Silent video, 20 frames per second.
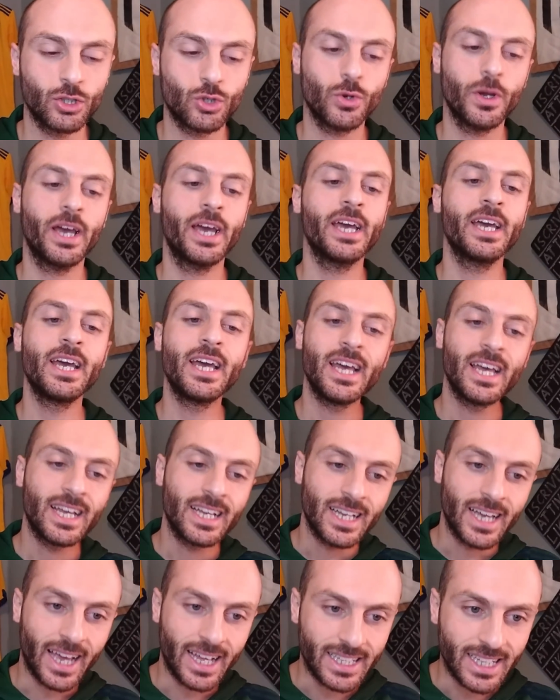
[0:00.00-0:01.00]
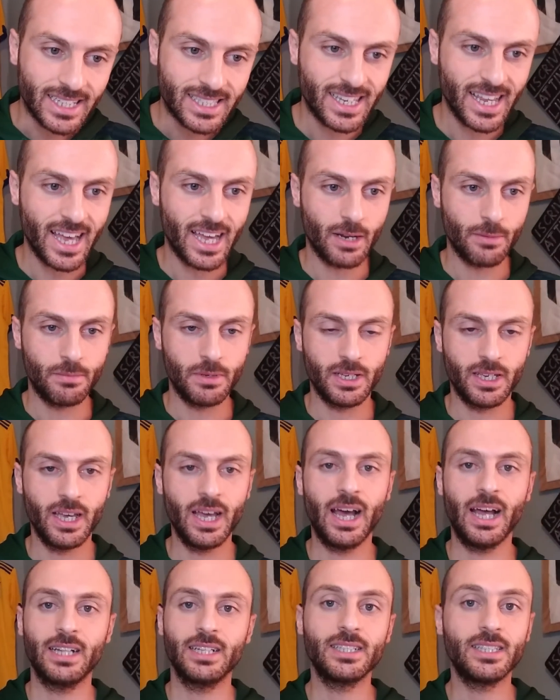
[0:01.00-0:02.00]
cioè ed è Zerbi che
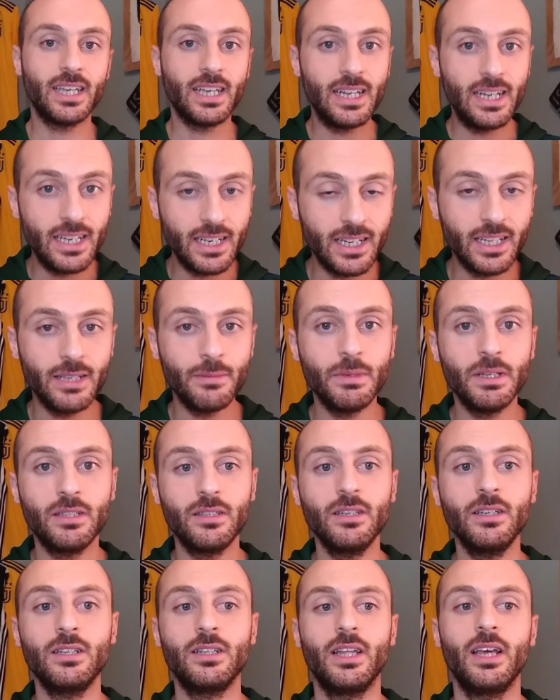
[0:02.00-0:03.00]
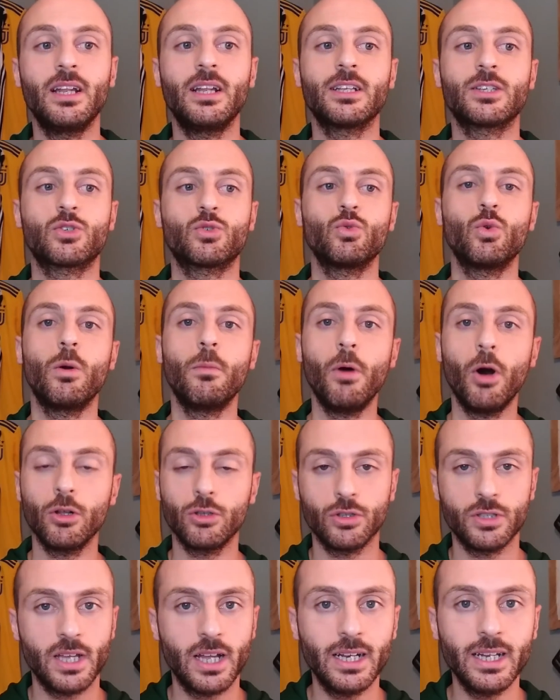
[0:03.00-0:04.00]
ha dei limiti nel suo
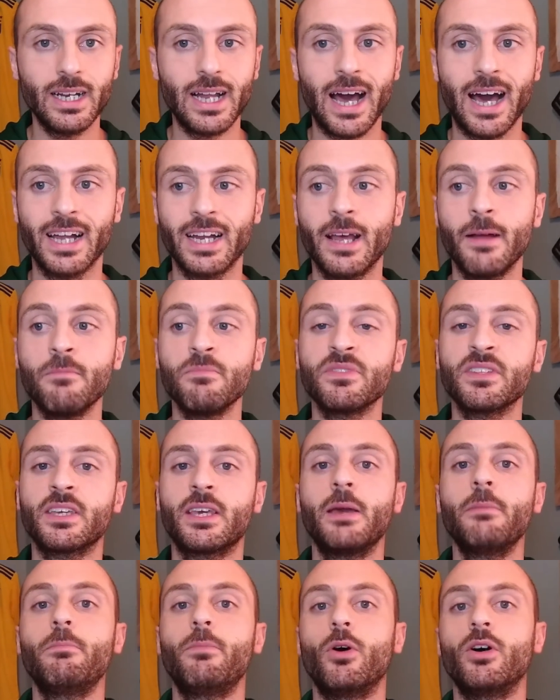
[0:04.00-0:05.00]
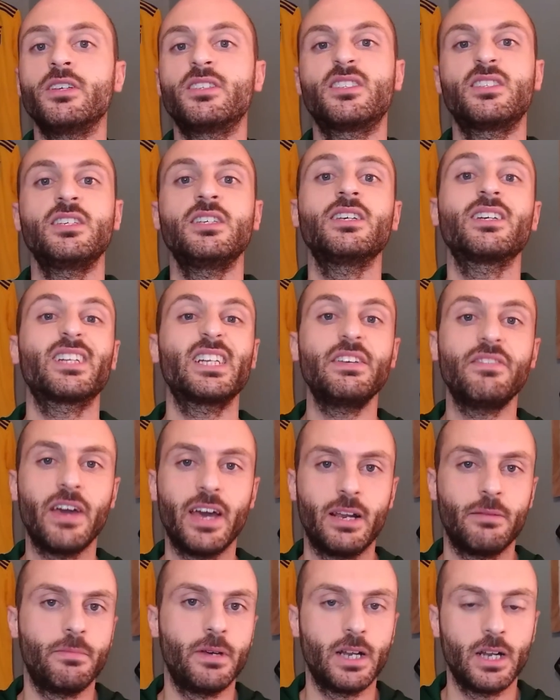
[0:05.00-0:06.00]
modo di allenare che poi si
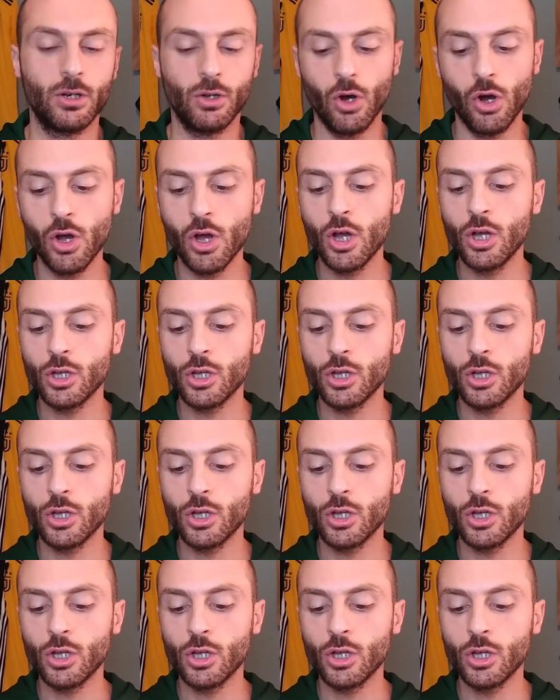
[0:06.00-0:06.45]
riverberano